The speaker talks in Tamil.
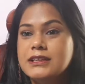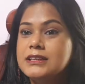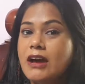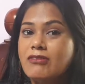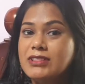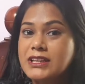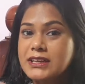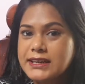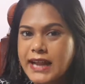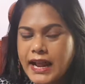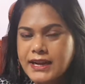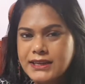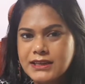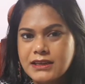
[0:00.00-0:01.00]
நான் வந்து
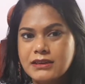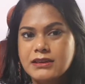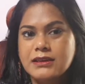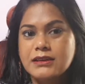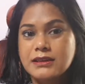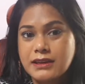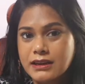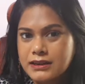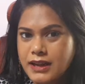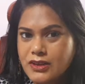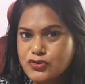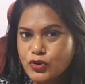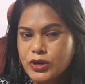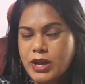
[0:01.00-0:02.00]
ரேண்ட்
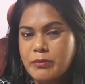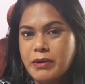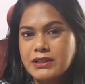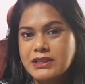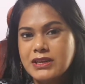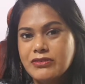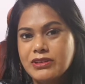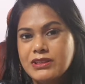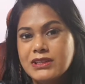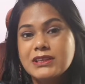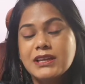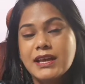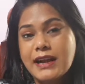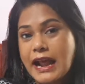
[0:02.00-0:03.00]
நான் சொன்ன மாதிரி வந்து
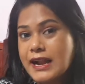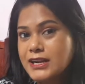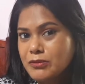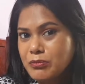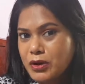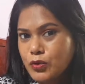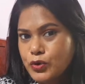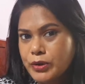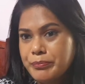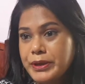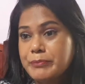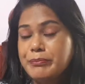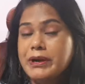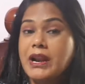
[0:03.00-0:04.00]
நான் ரேண்டமாக கூட
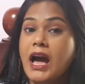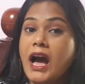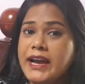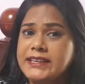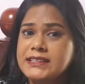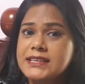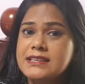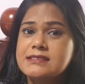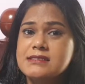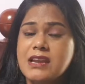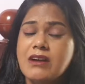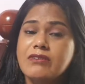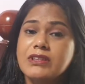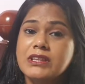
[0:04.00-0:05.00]
பிக் பண்ணேன்
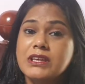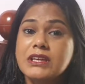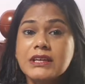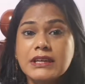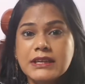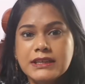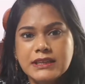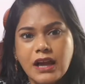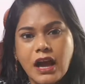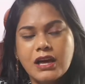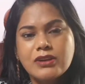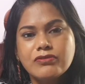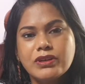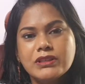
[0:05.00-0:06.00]
ஹையஸ்ட்டாக வந்து
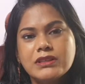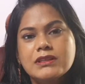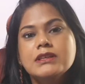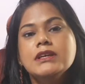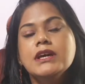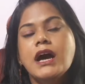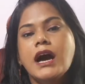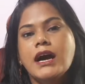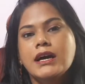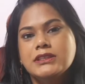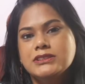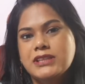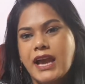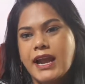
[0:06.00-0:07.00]
யார் வந்து
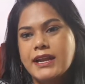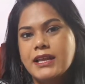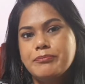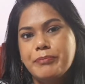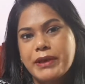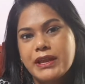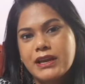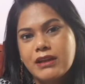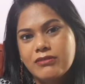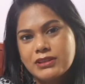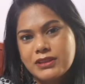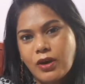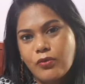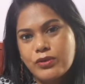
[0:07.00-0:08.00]
சேனல் பேரில்
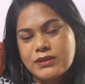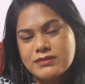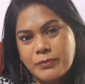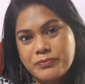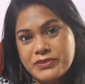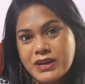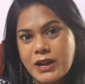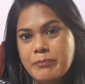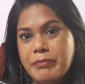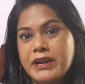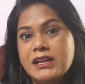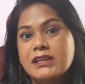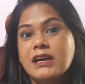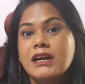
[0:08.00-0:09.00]
வந்து அவங்க சப்ஸ்கிரைப்
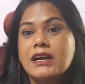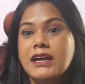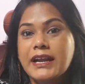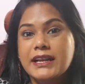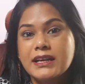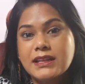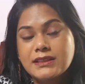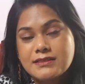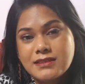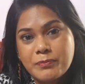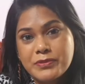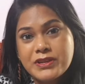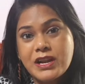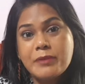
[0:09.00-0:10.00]
பண்ணியிருக்காங்க எனக்கு அந்த
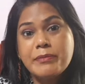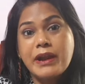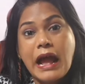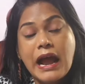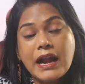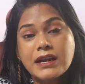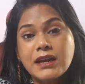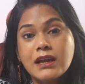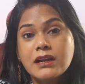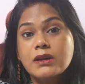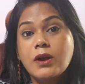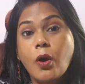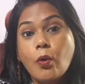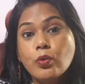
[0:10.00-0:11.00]
சப்ஸ்கிரைபர் ஆட் ஆன
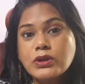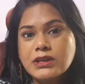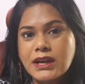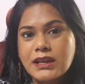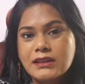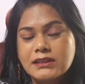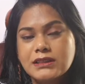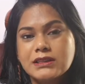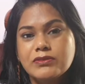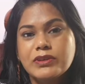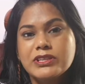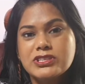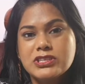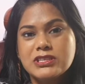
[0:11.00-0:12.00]
கவுண்ட்லேருந்து
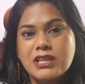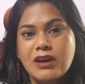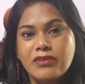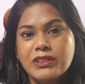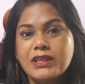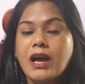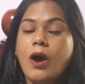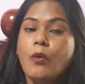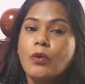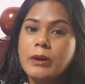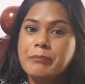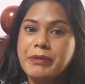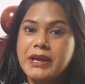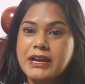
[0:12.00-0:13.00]
வச்சு தான் வந்து அவங்க
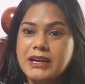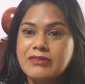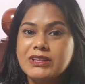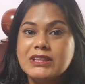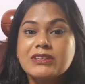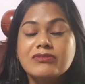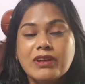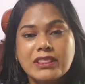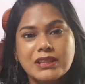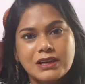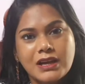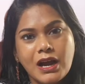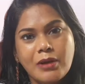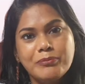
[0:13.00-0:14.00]
பேரில் வந்து
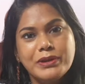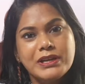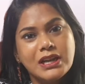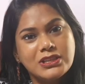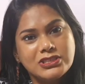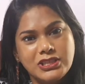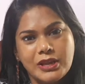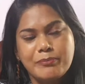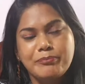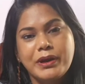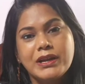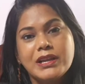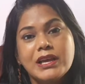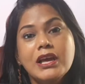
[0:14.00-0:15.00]
வந்திருக்கா அப்படின்னு நான் செக்
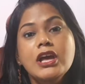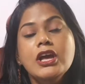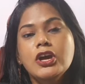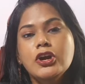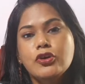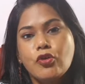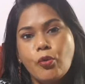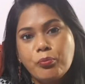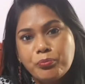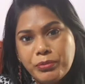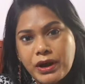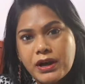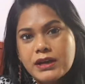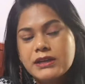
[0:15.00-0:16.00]
பண்ணி ரொம்ப
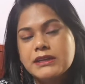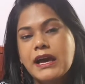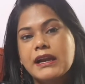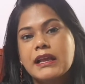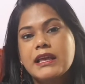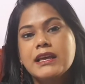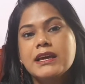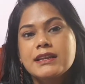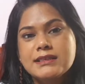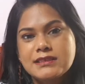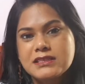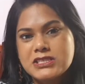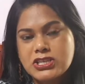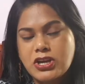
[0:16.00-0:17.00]
நிறைய
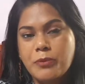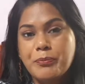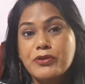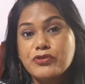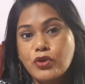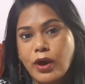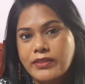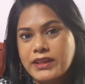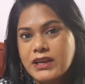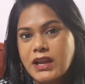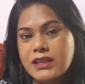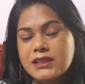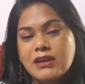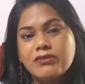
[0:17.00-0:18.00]
ரிசர்ச்க்கு அப்புறம் ஸோ
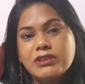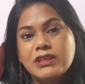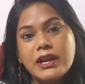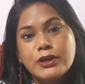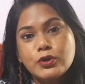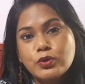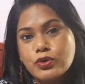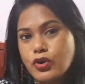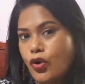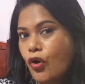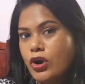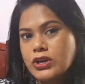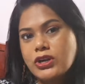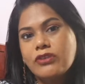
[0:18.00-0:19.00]
அதனால தான் வந்து ஐ டுக்
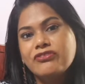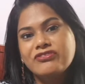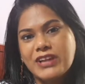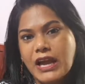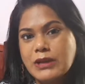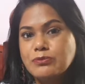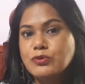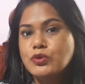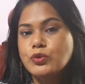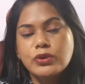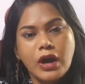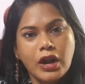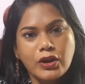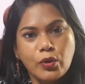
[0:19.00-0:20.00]
லாட் ஆஃப் டைம் டு
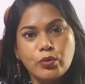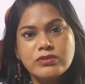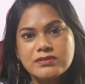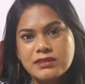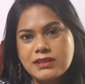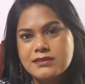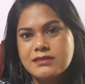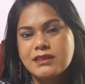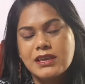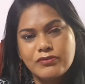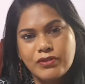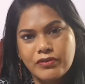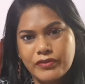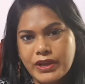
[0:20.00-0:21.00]
அனௌன்ஸ் திஸ்
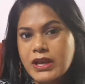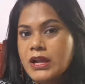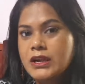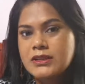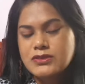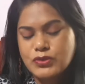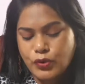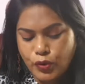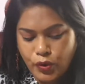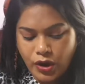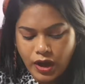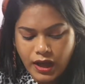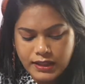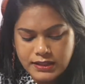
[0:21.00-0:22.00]
கிவ் அவே ஸோ
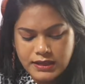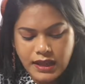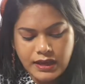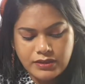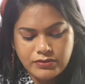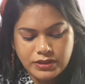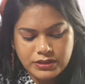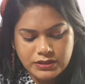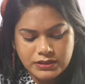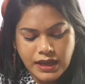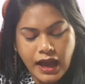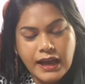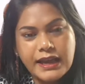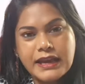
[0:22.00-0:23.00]
அதனால் வந்து
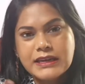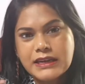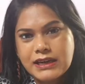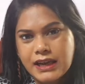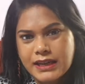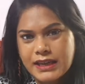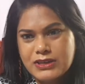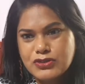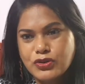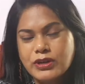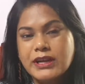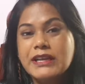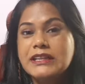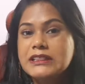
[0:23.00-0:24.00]
நான் அகெயின் அண்ட் அகெயின்
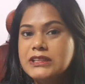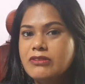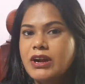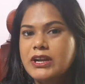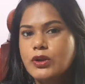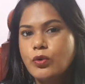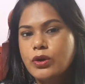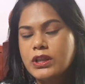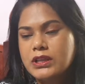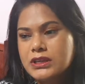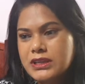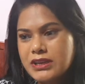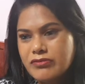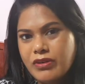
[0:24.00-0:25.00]
சொல்கிறேன் இந்த வாட்டி உங்களுக்கு
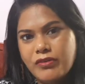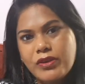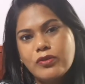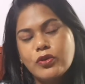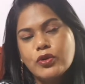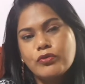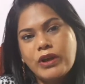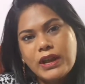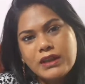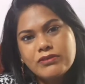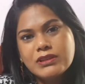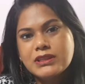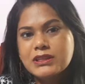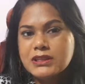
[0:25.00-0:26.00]
கிவ் அவே ஒரு வேளை
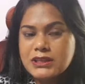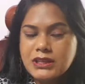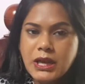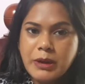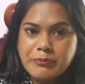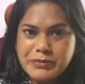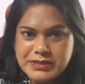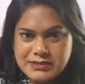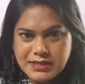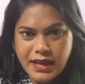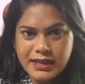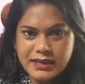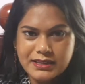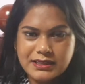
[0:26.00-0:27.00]
வந்து மிஸ்
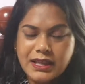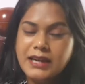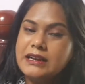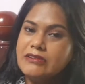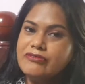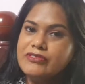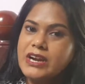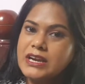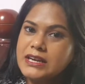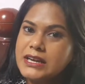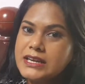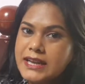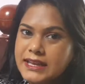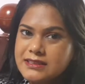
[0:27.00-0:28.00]
ஆகிருந்தால்
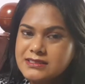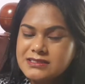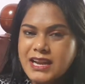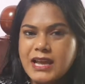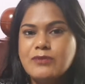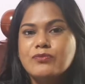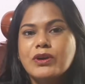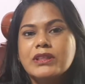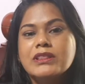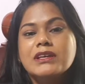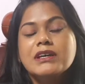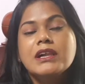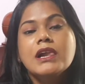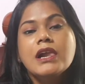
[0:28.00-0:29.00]
டெஃபினெட்லி நெக்ஸ்ட் டைம் வந்து